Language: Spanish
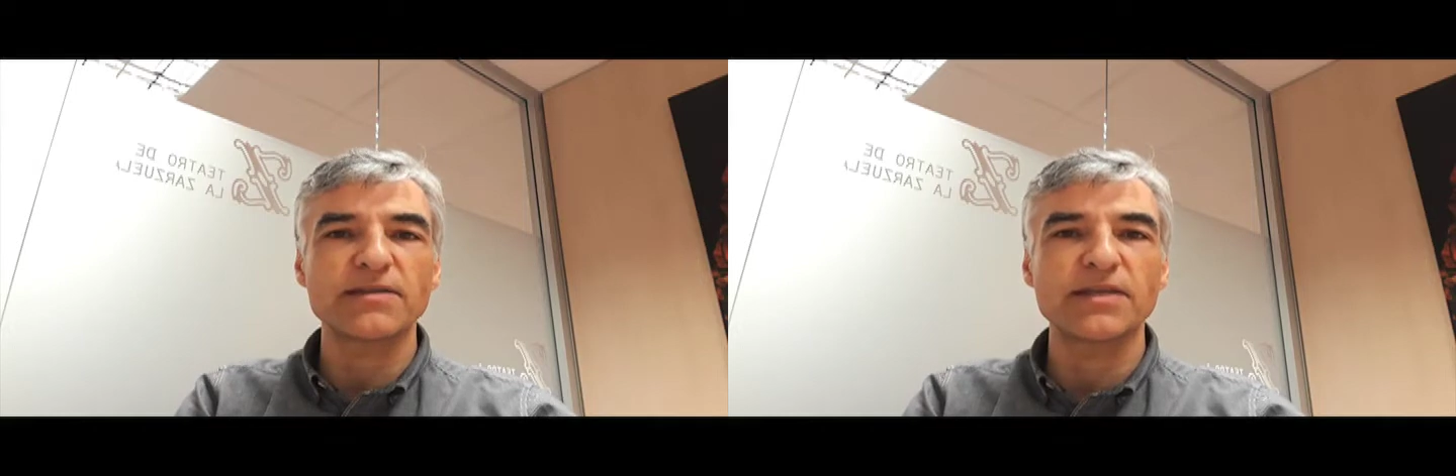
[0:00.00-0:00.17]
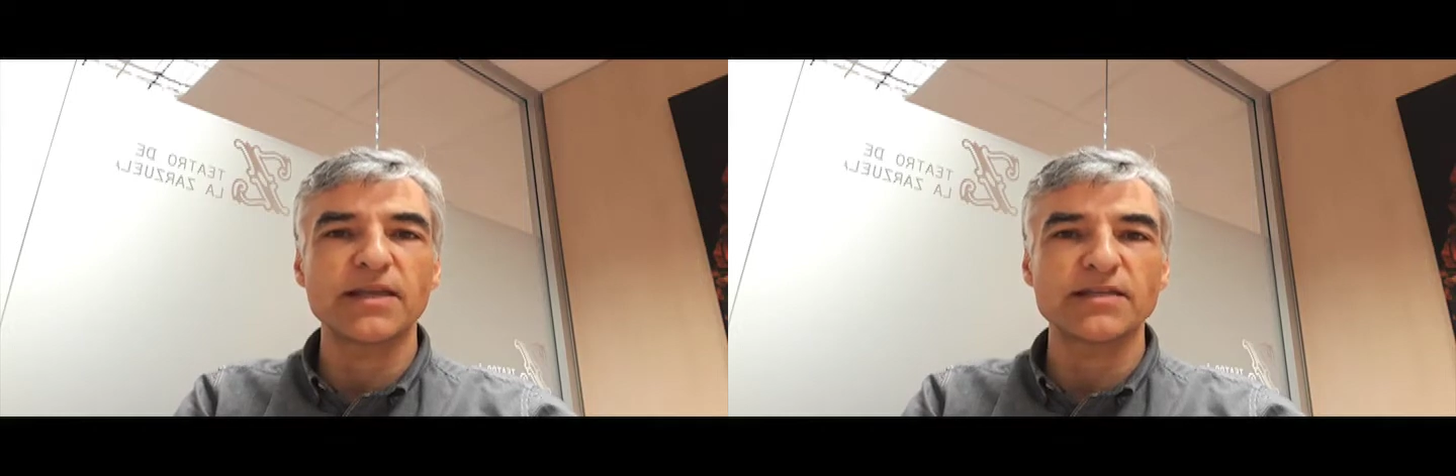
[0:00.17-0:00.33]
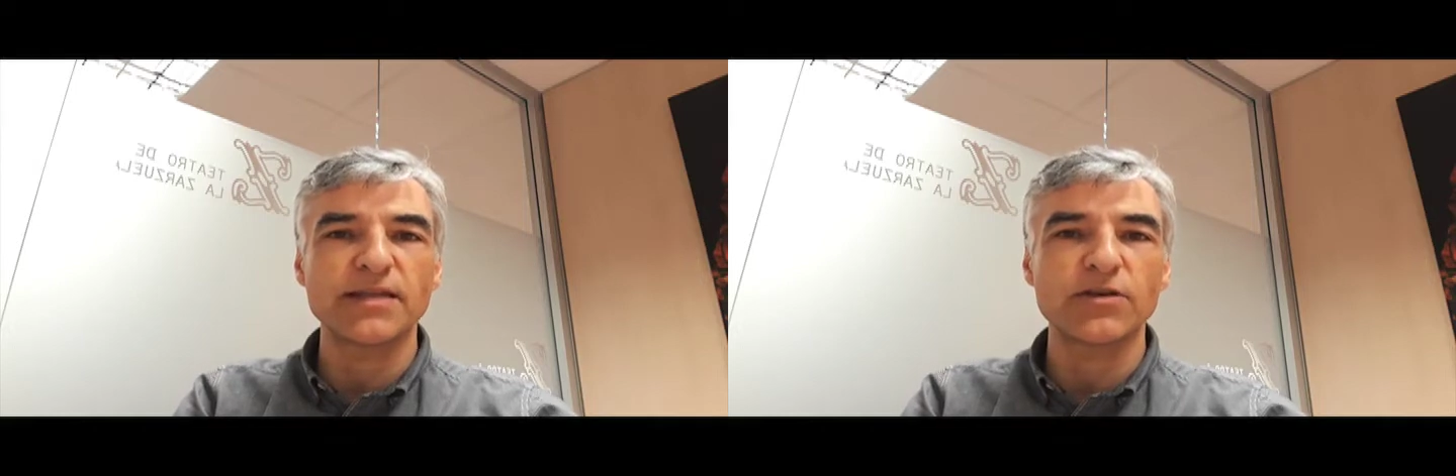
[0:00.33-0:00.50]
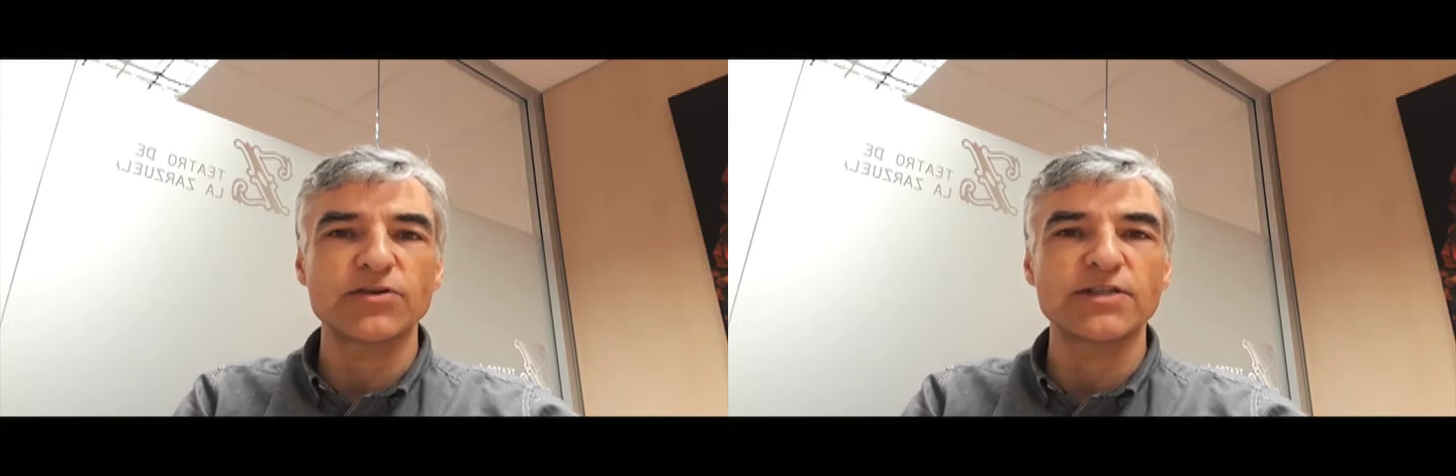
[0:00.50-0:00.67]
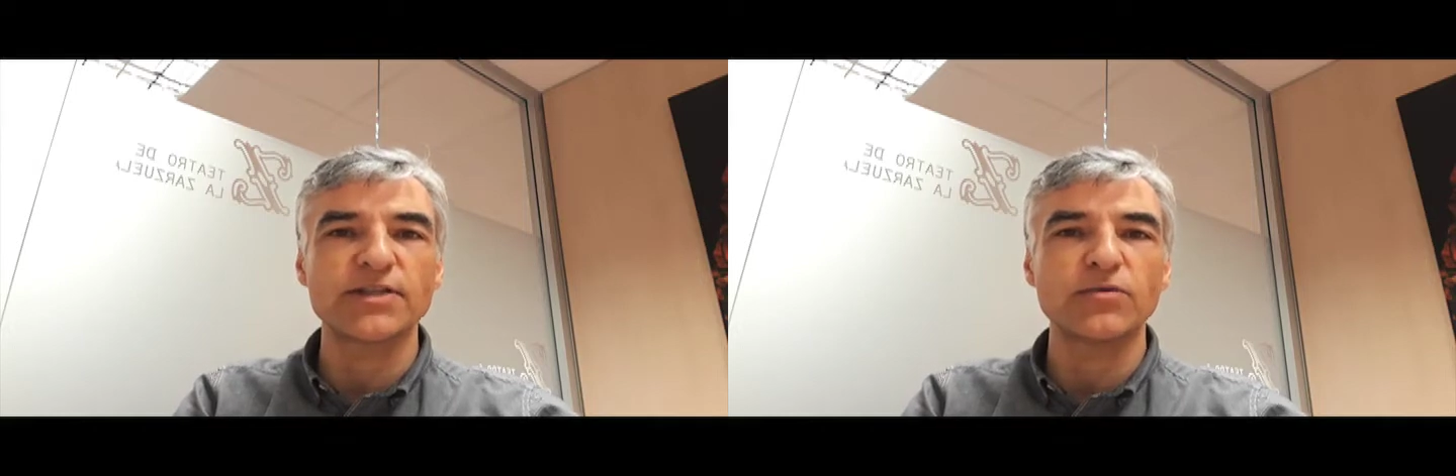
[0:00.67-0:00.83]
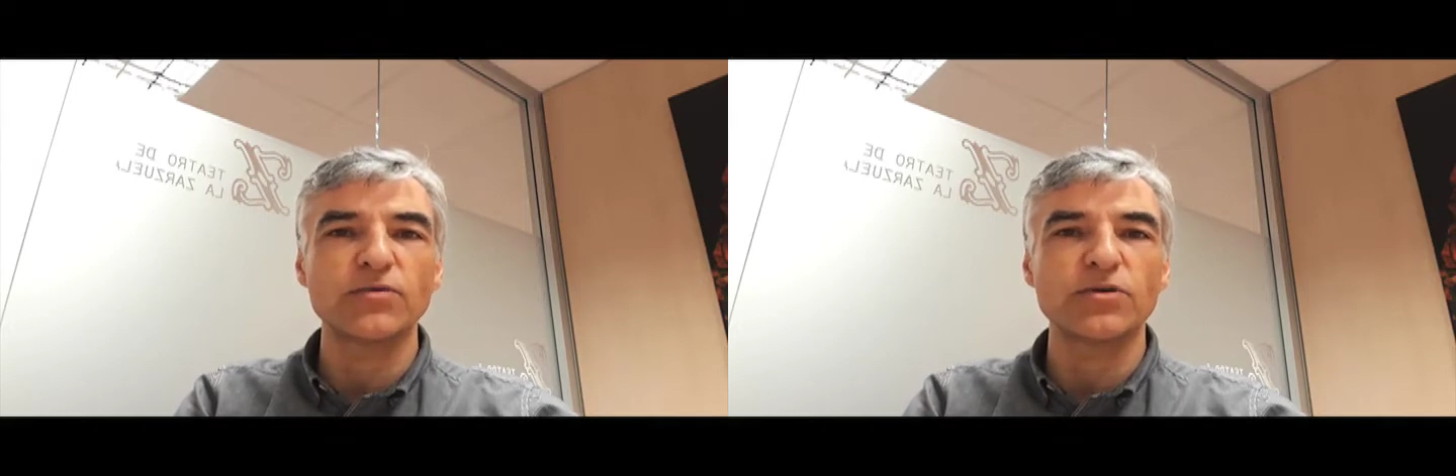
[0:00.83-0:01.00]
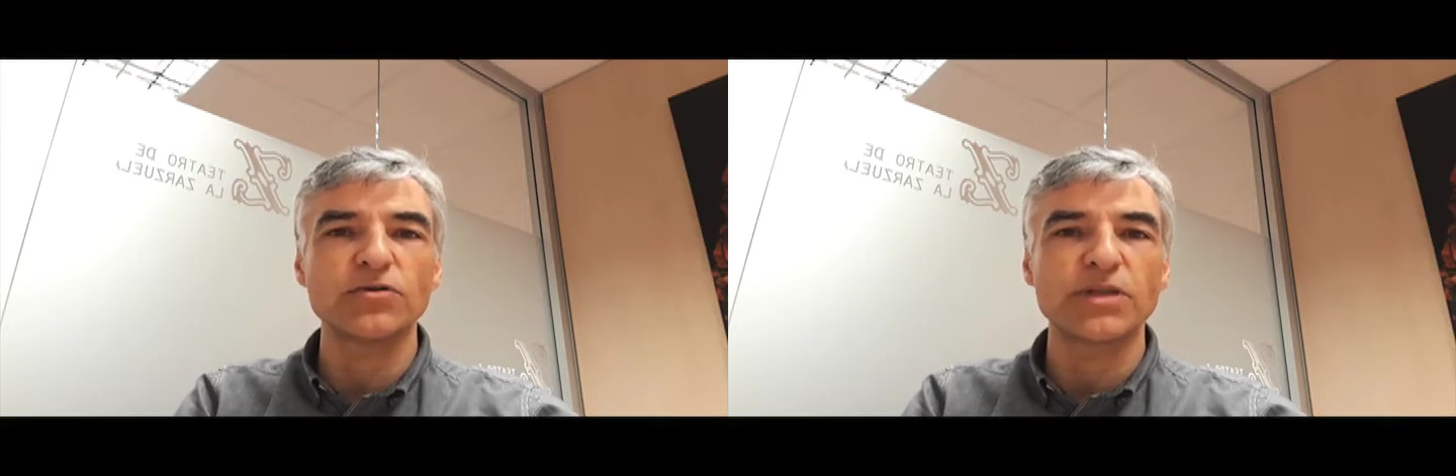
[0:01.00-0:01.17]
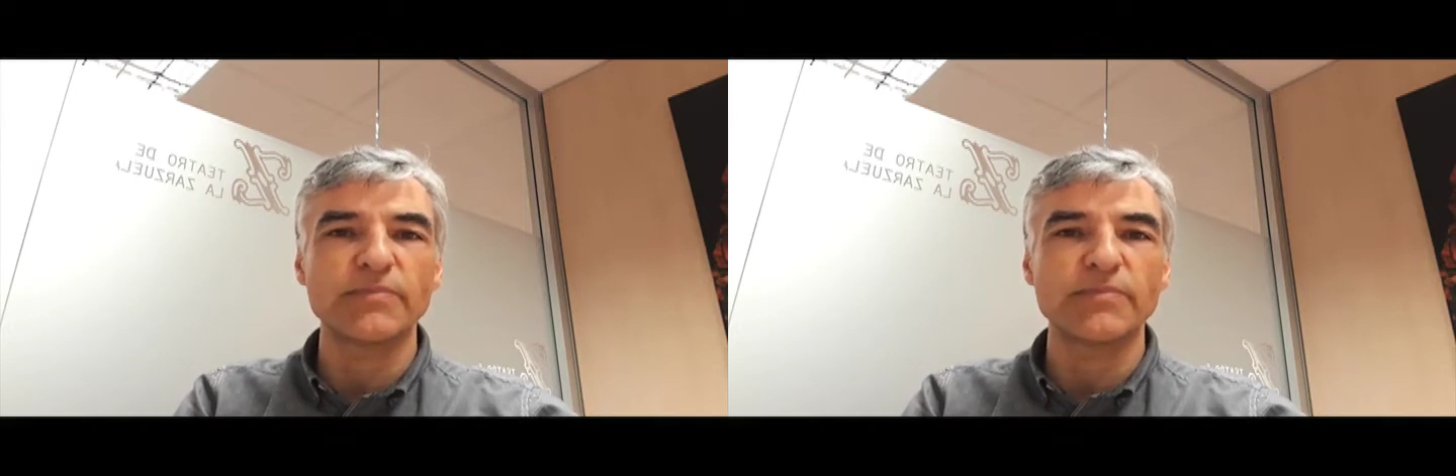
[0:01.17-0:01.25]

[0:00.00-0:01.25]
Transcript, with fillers: irse a los institutos y